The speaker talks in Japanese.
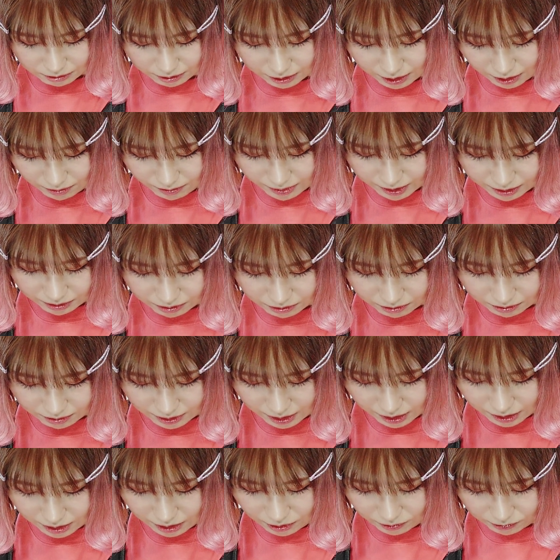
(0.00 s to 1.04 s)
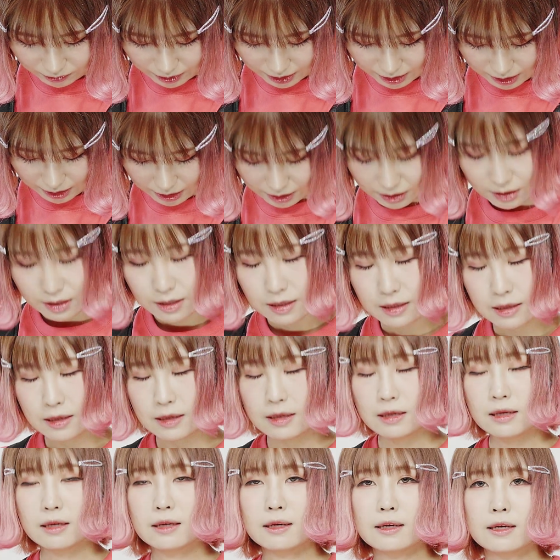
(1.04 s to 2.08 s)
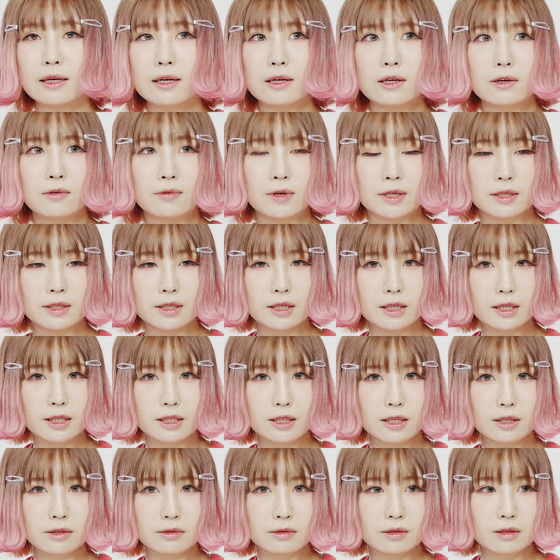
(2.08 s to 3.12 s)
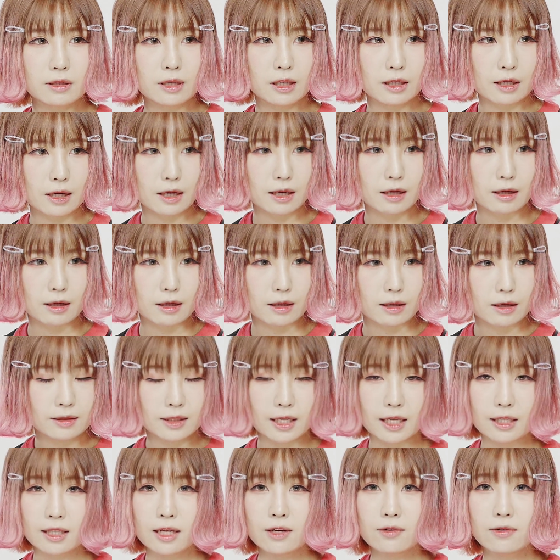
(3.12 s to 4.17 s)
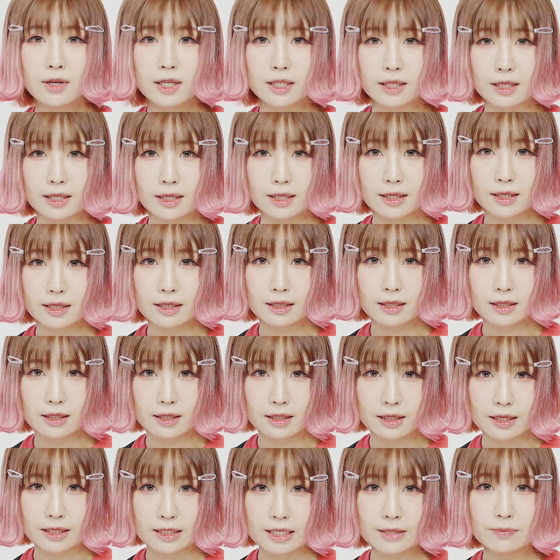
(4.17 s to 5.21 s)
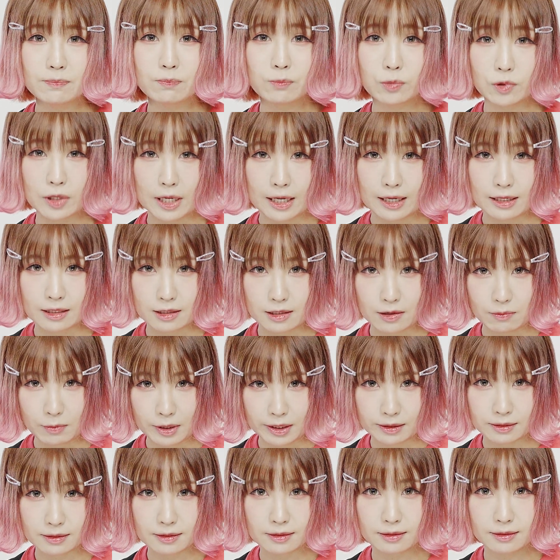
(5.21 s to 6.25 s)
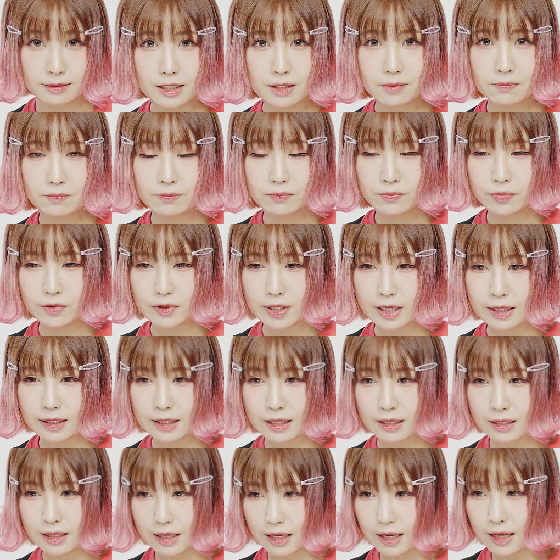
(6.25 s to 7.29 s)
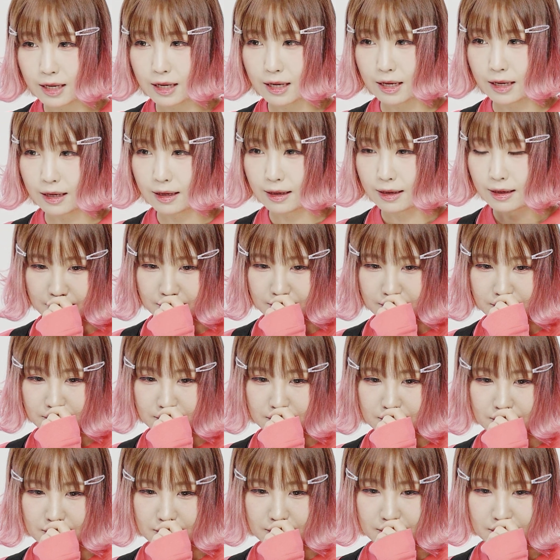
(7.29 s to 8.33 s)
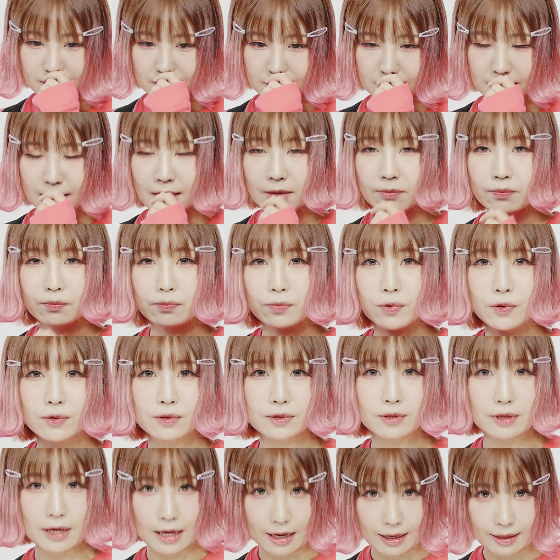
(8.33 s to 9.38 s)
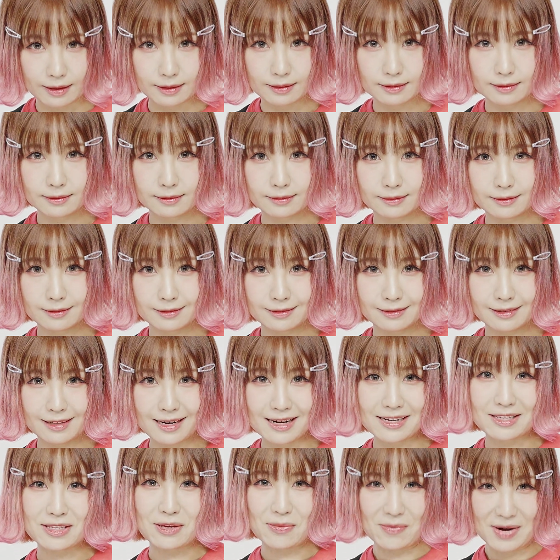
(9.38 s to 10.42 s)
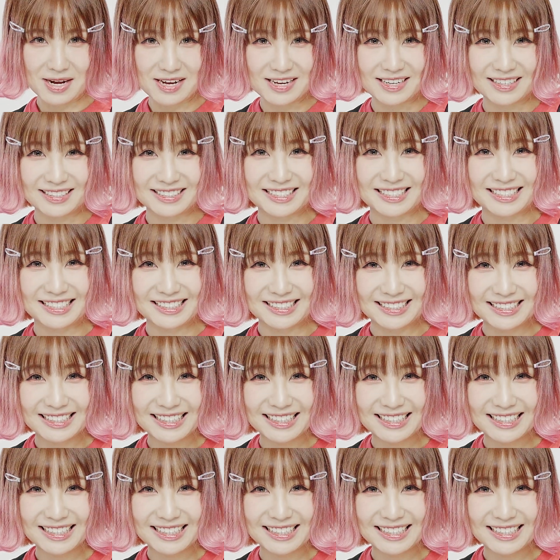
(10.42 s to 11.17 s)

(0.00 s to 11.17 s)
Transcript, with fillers: のカバンの中は、えー、割合で言ったら7割リップが入ってますリップだけで78本ぐらい入ってます